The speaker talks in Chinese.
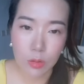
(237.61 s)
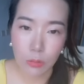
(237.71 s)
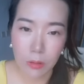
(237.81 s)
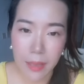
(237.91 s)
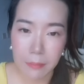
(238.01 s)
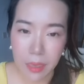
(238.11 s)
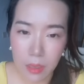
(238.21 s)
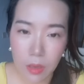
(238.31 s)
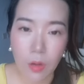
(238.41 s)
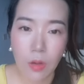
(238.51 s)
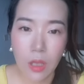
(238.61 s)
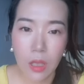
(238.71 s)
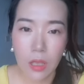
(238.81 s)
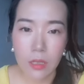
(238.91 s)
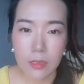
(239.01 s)
从来没有，
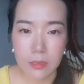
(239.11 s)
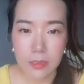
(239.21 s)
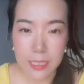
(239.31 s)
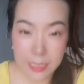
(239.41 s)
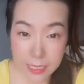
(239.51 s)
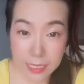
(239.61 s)
呃，一